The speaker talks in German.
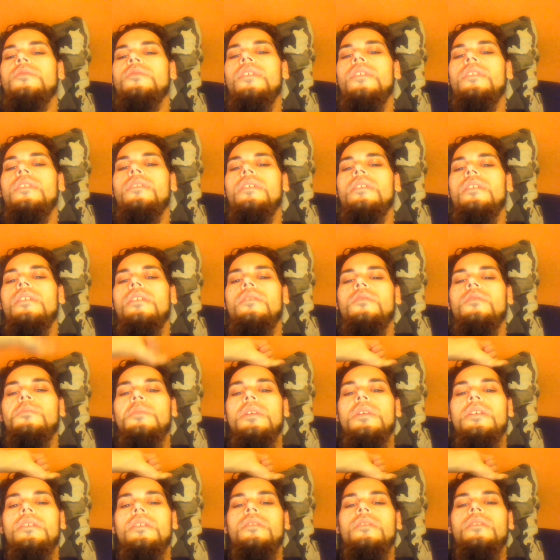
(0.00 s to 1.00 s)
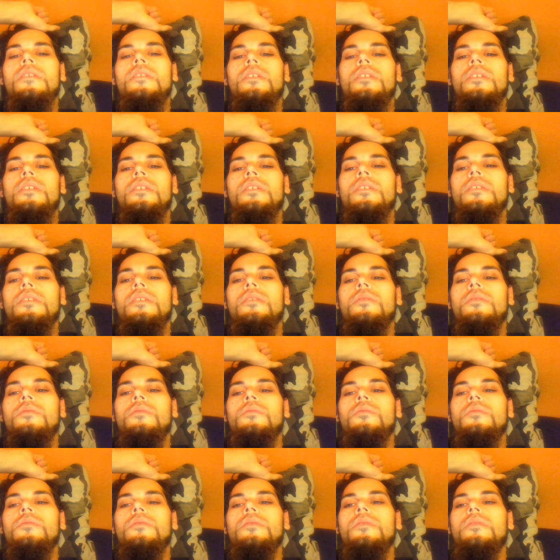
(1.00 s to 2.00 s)
Und genau so lange
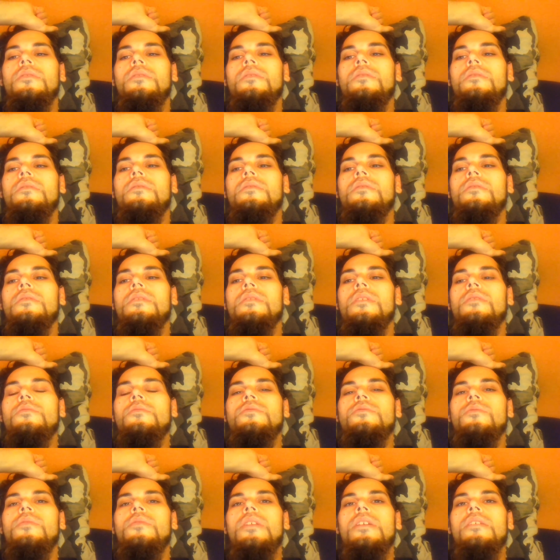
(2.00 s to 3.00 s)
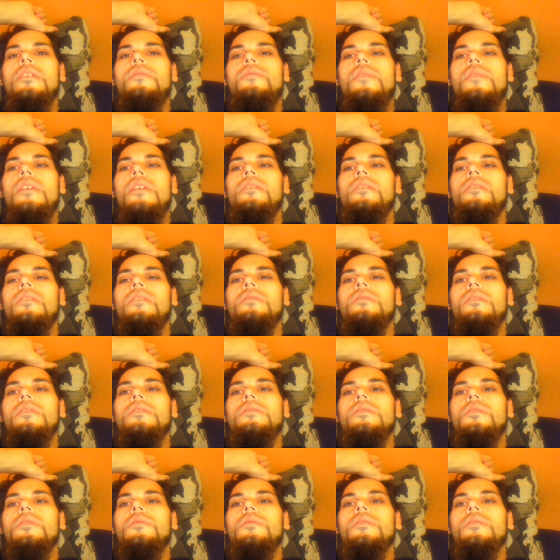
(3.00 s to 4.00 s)
werde ich dann jetzt auch die, ähm, das
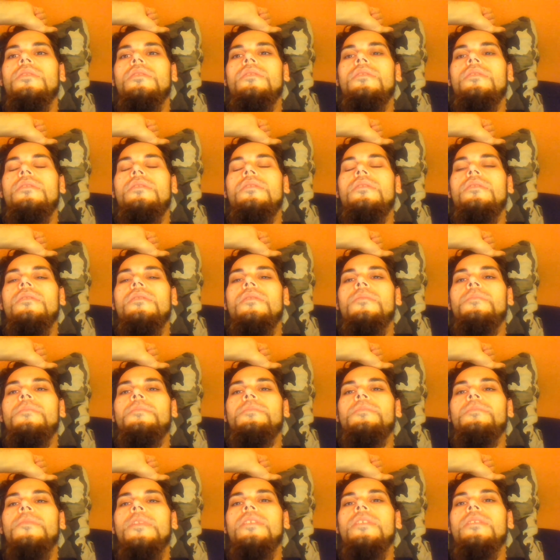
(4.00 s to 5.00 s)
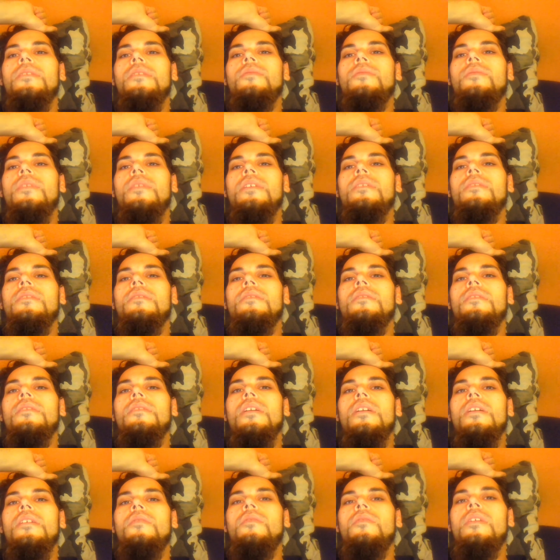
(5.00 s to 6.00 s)
Saftfasten verlängern um drei Tage.
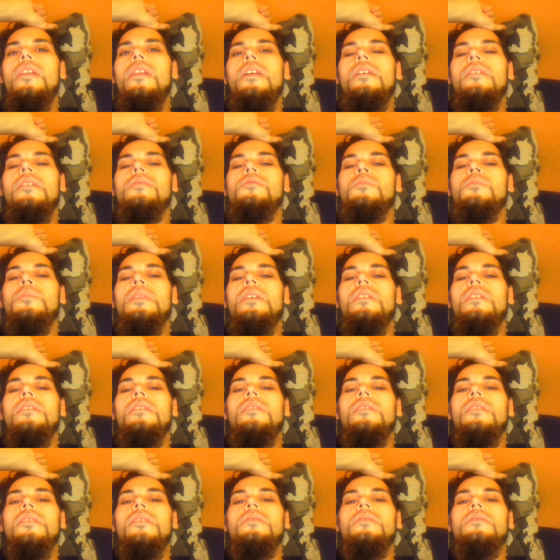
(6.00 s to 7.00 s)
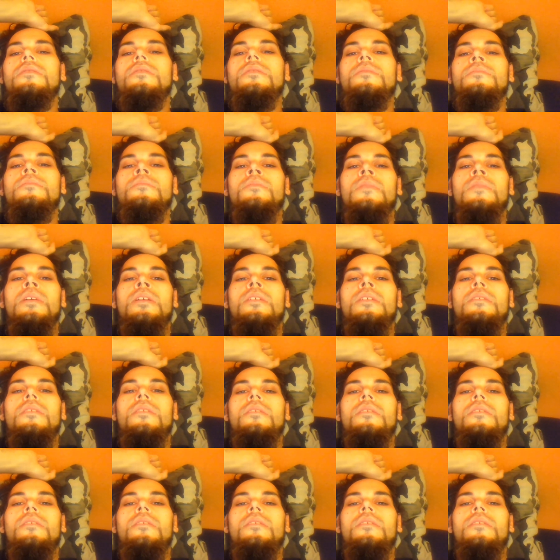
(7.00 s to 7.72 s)
Das heißt, statt vier Wochen mache ich dann halt